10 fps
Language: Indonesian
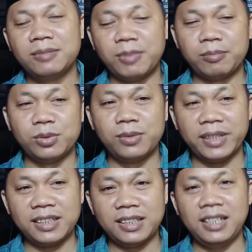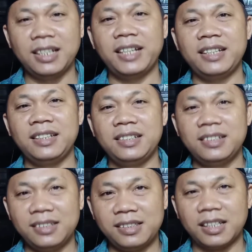membuat
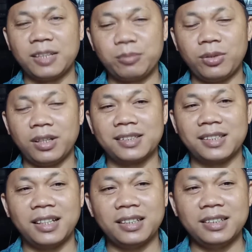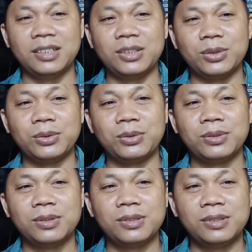nilai dari puasa itu
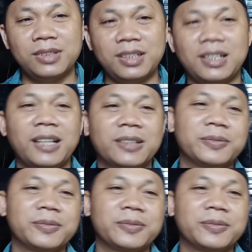hilang.